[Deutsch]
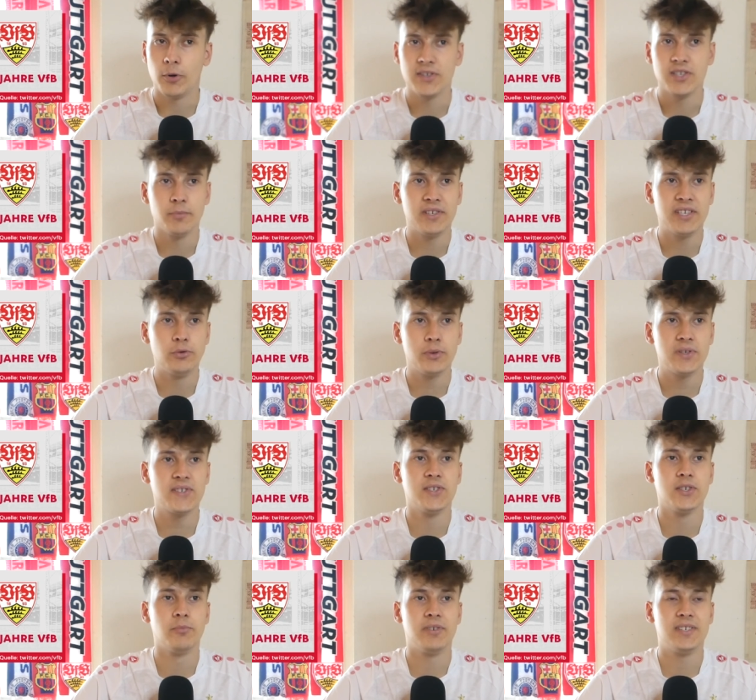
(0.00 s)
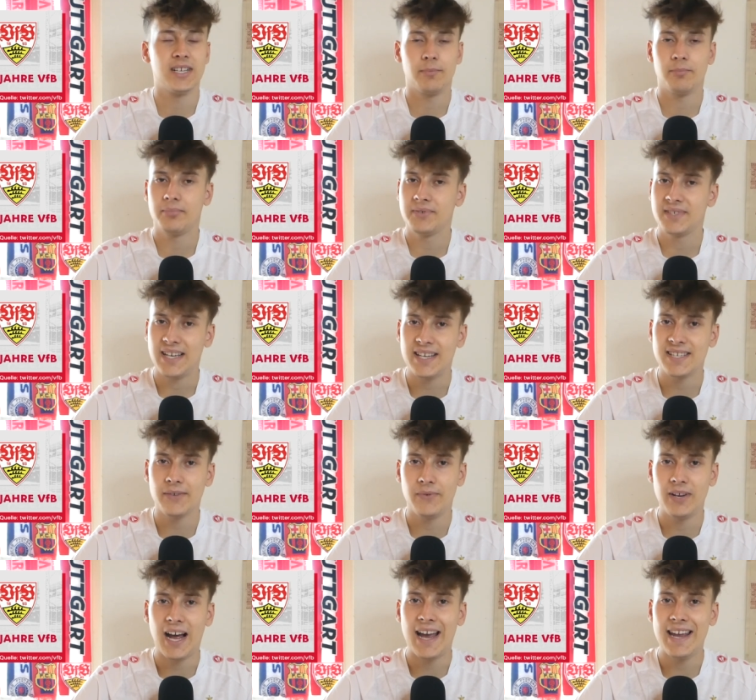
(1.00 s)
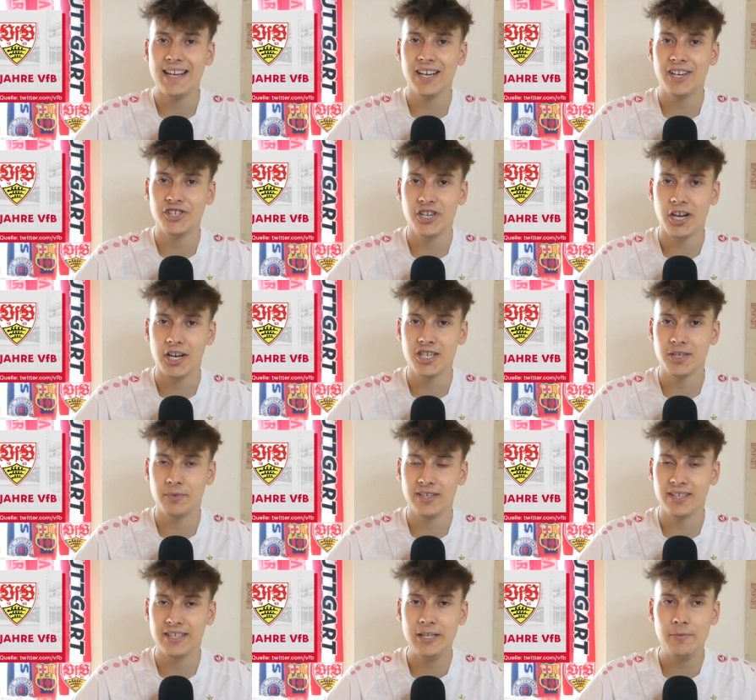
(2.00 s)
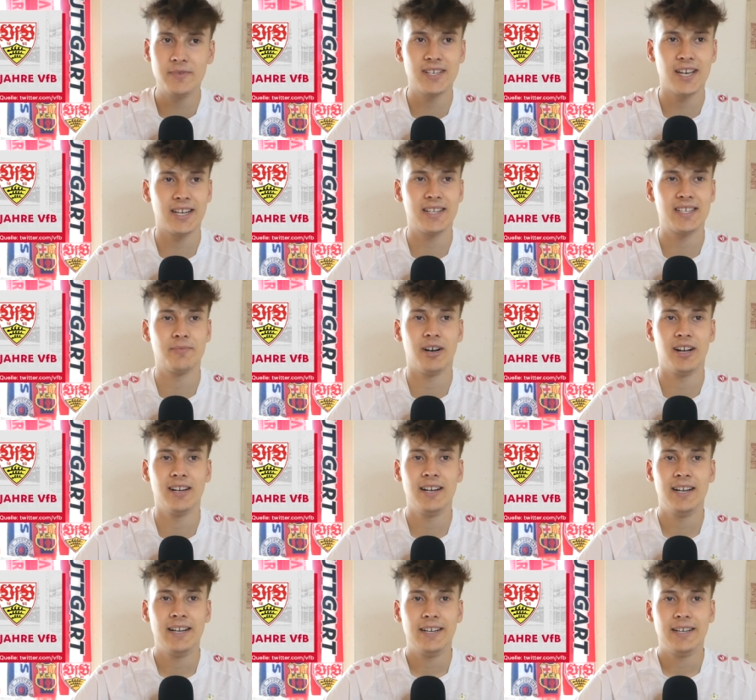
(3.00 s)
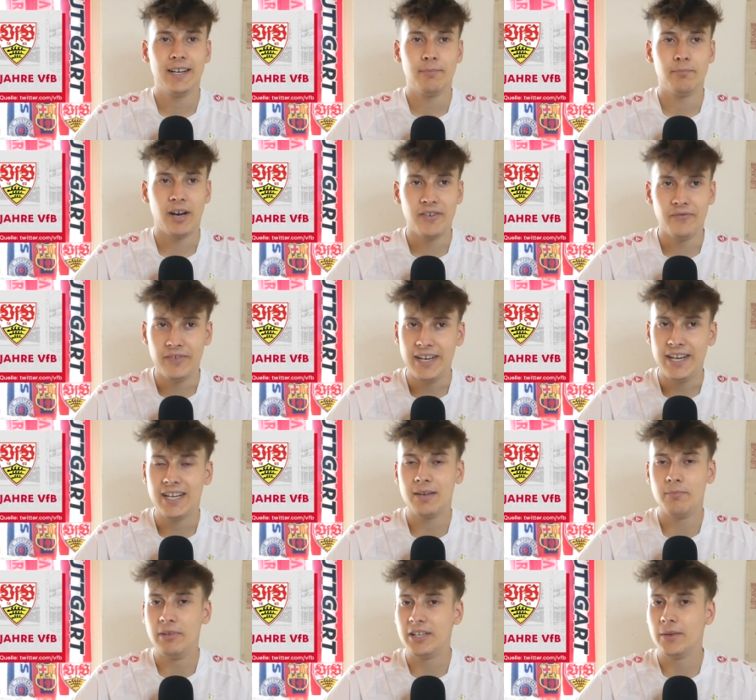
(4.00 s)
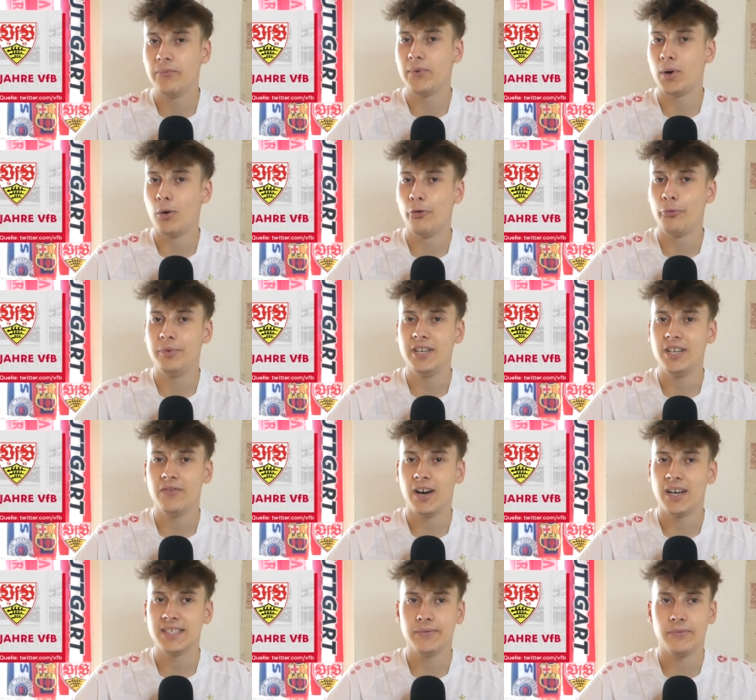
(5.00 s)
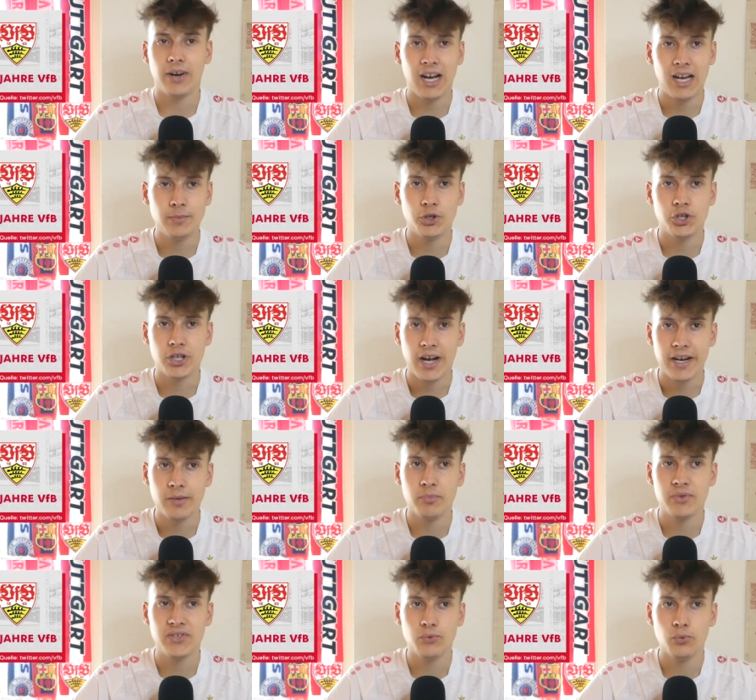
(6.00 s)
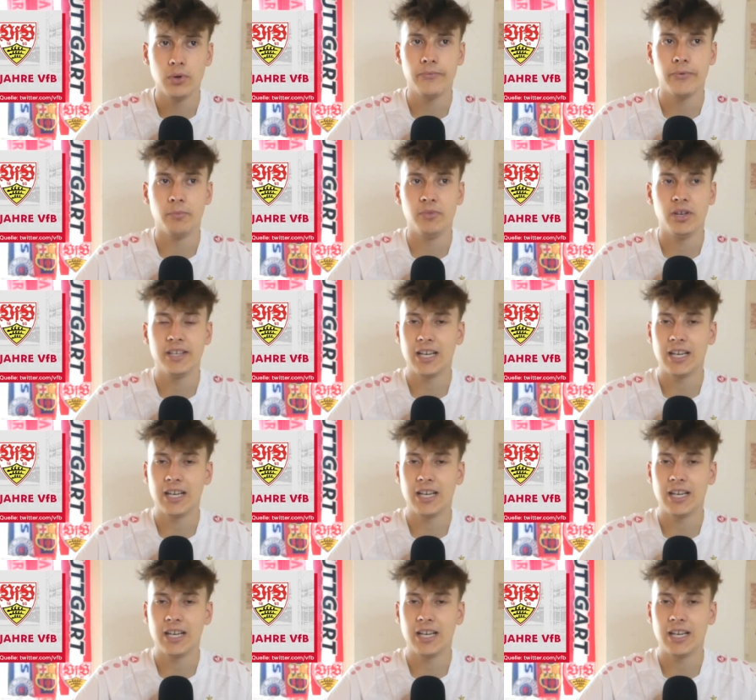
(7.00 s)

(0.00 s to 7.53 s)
Wollte es ein bisschen nutzen, so ein bisschen, habe sehr, sehr viel Eigenrecherche betrieben, sage ich jetzt mal mein Weg mit dem VfB quasi vor allem die Stadienbesuche von mir.